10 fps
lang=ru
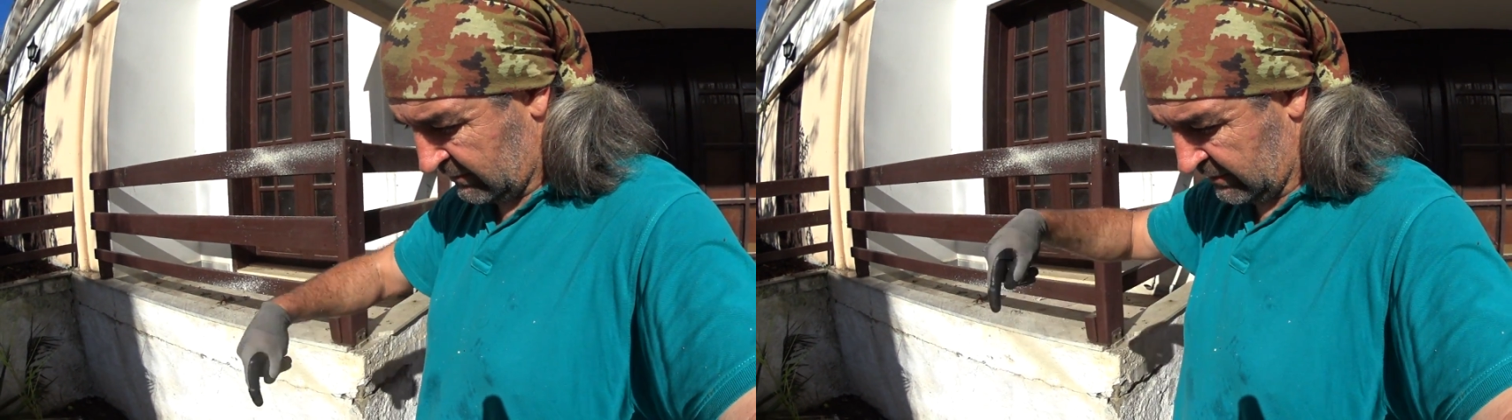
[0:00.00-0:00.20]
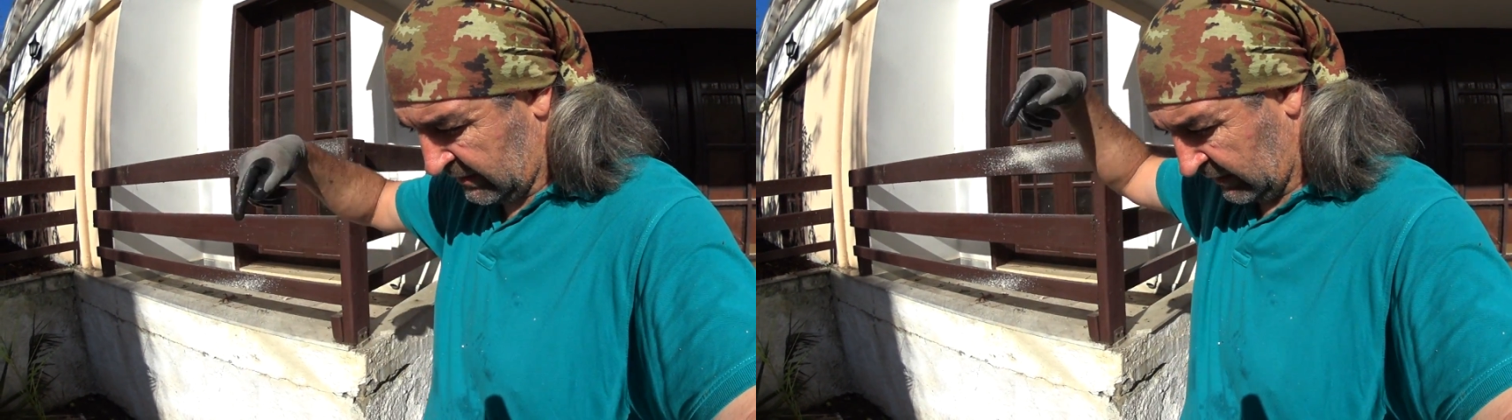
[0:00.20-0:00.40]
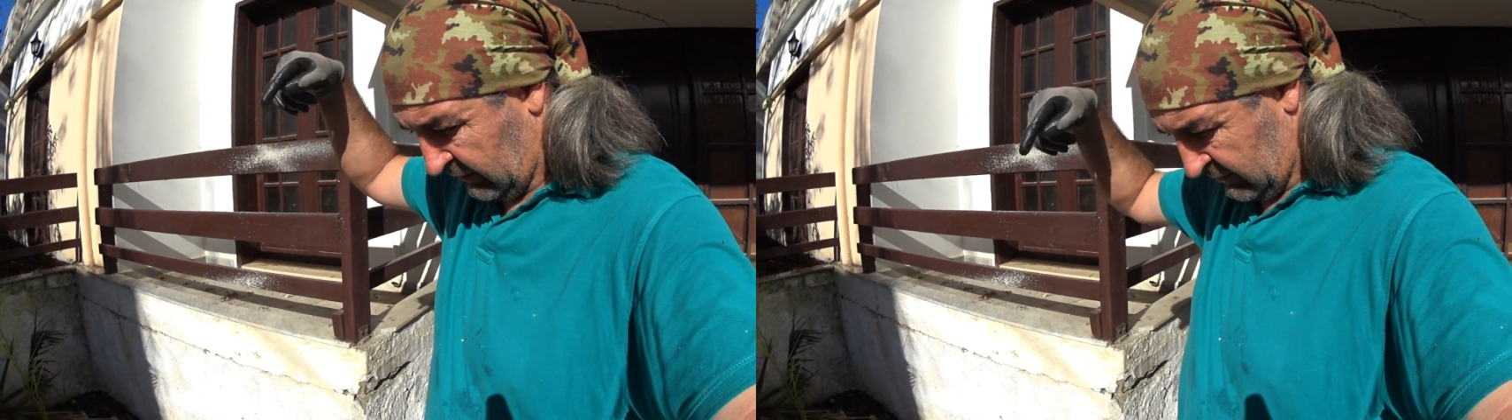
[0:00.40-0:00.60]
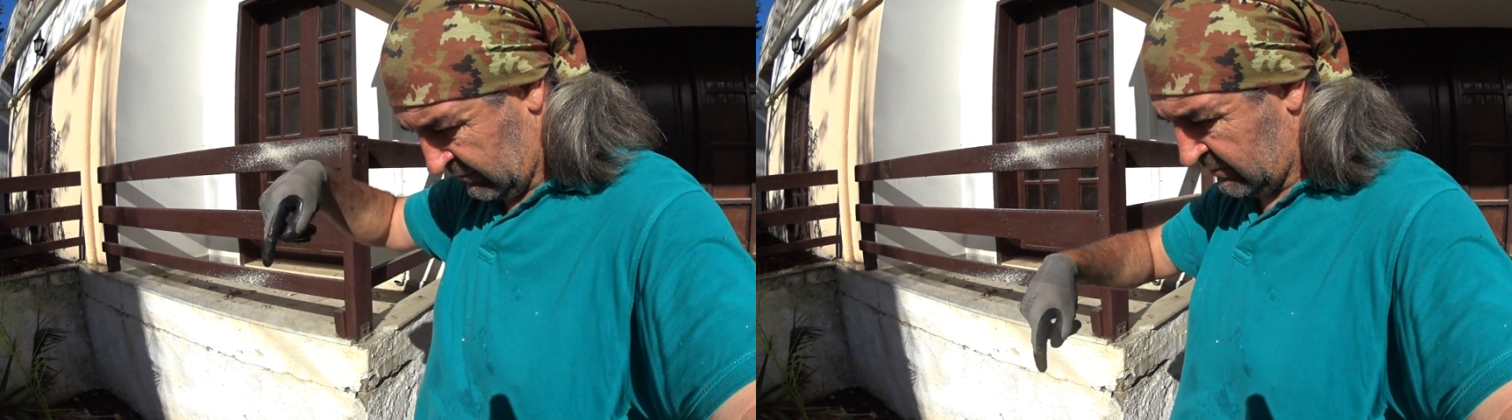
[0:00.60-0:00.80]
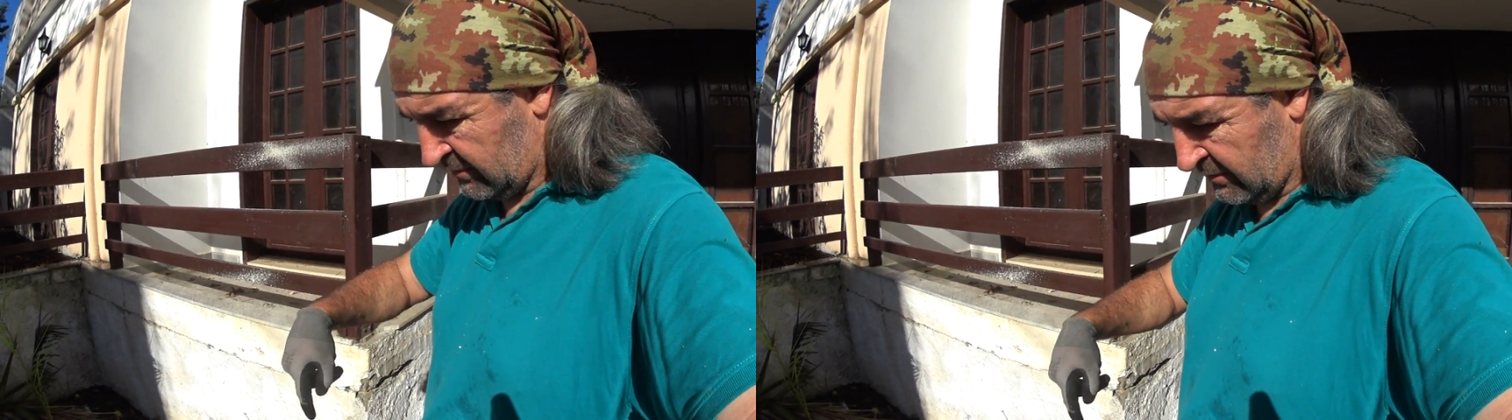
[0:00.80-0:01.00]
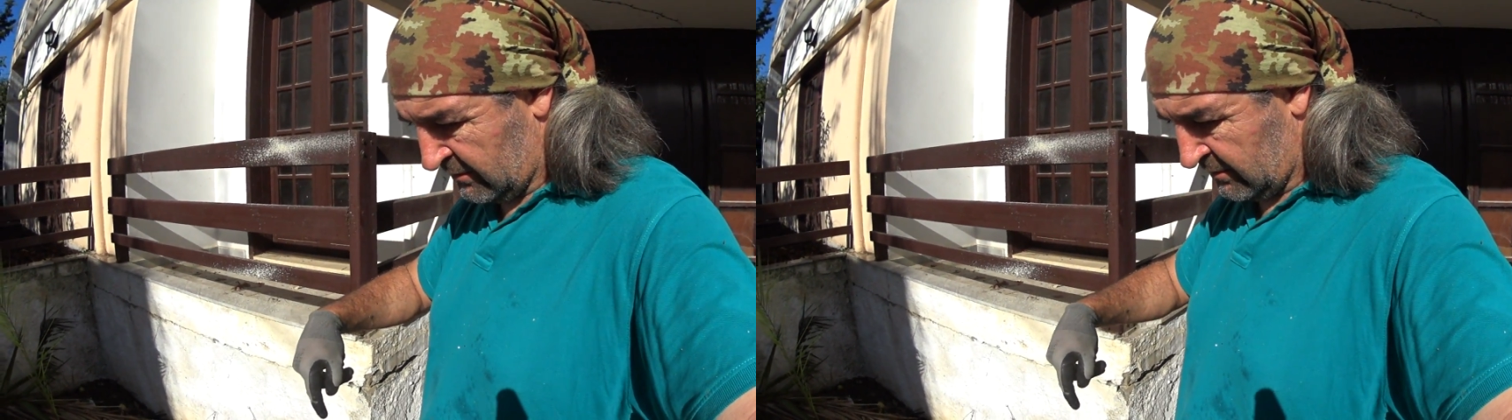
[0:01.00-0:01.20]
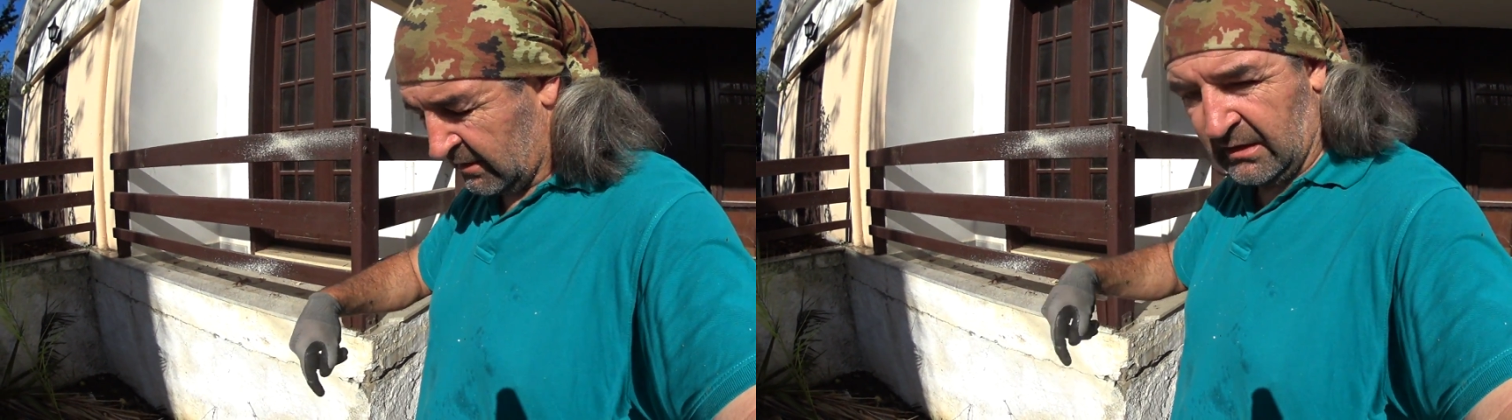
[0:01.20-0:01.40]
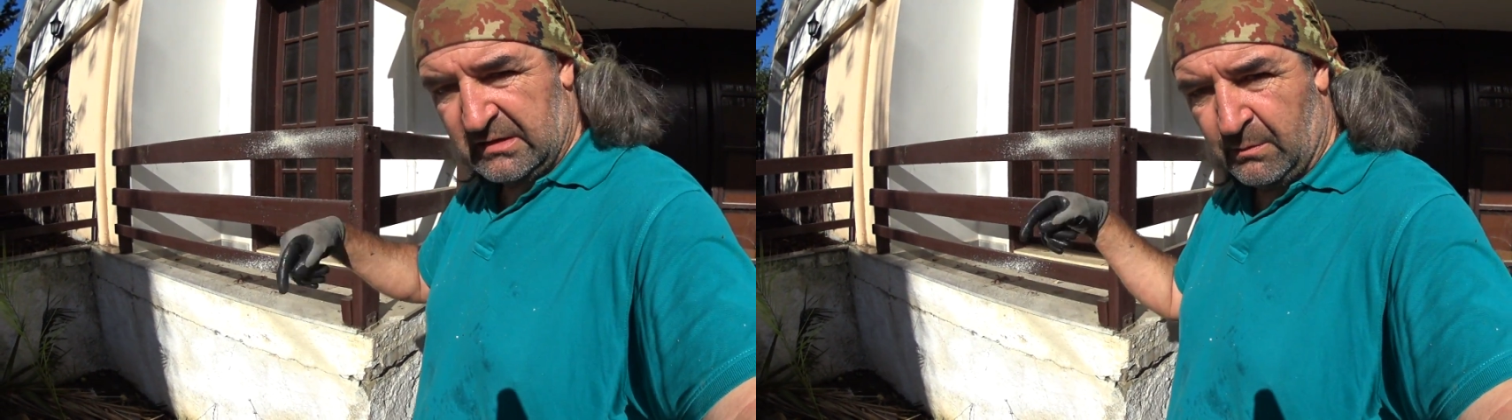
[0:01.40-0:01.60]
дырки
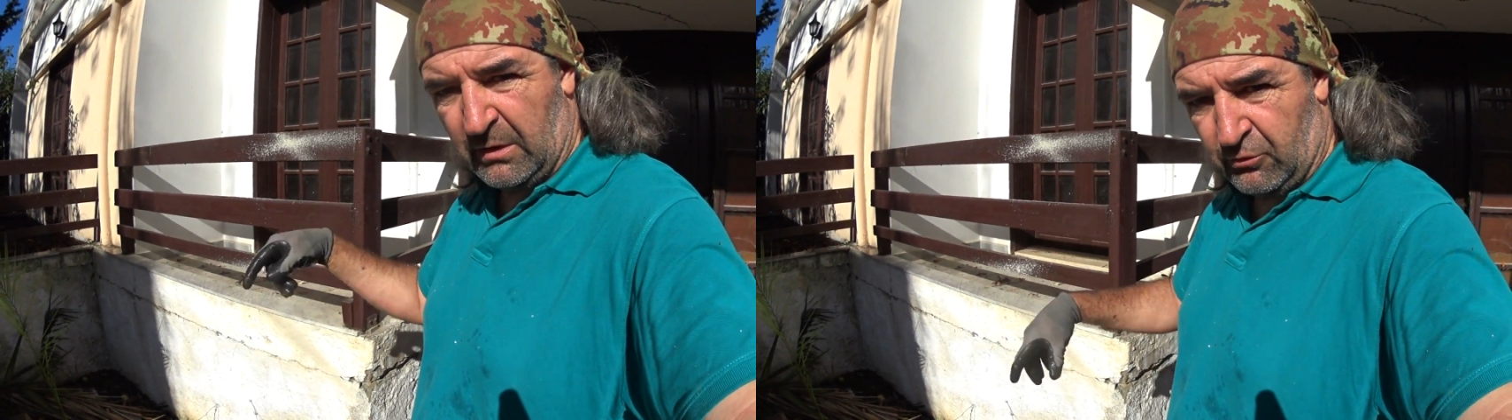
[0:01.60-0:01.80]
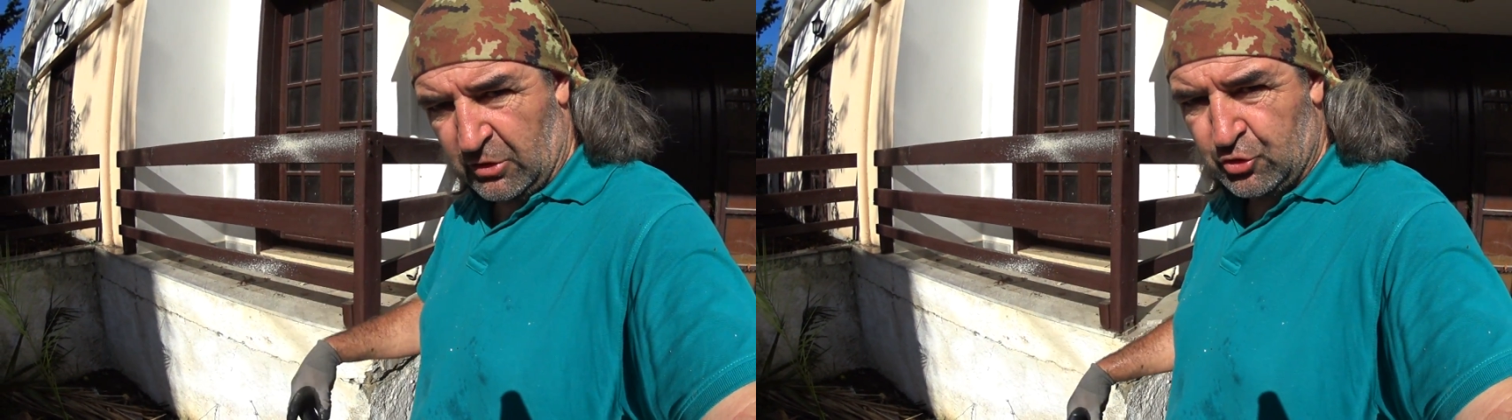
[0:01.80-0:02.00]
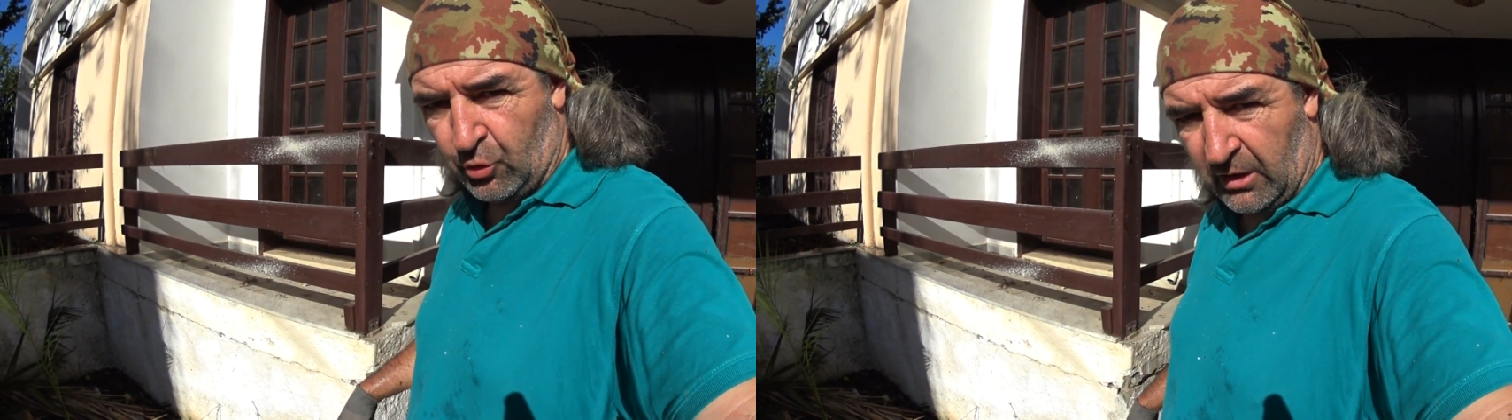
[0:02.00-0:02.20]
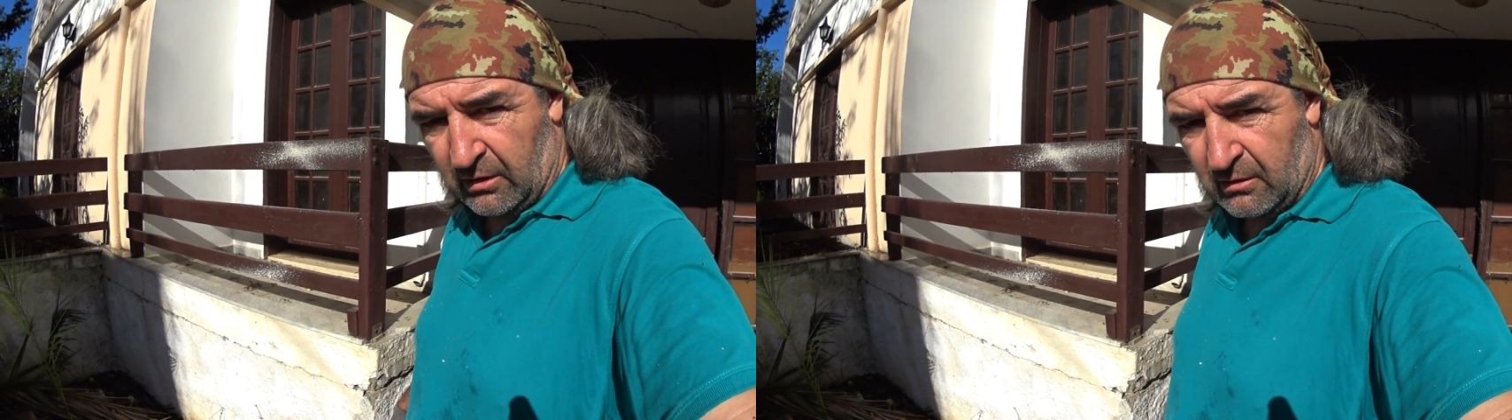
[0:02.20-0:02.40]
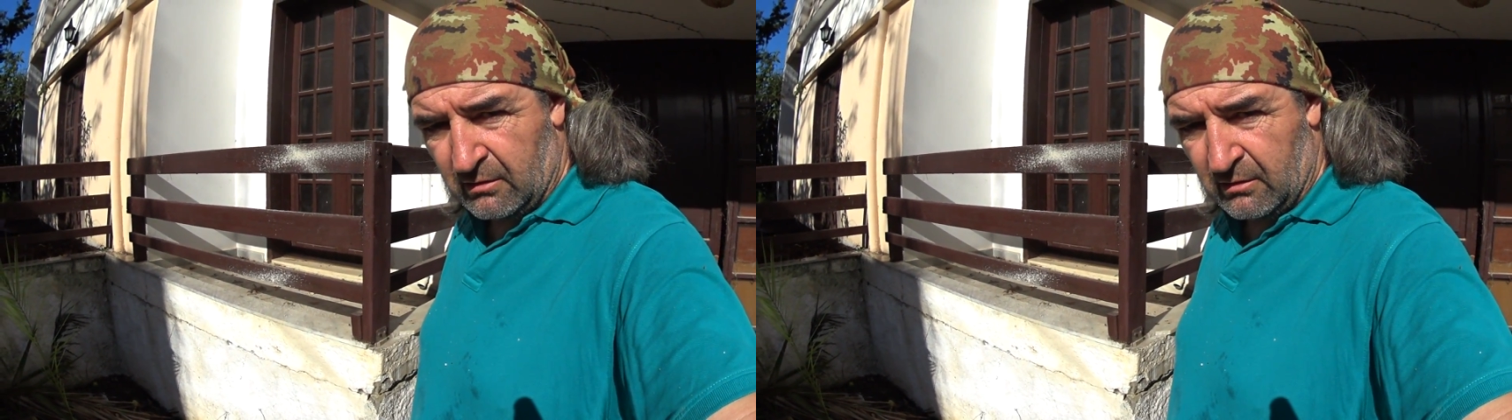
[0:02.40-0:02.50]
и насыпать туда соли.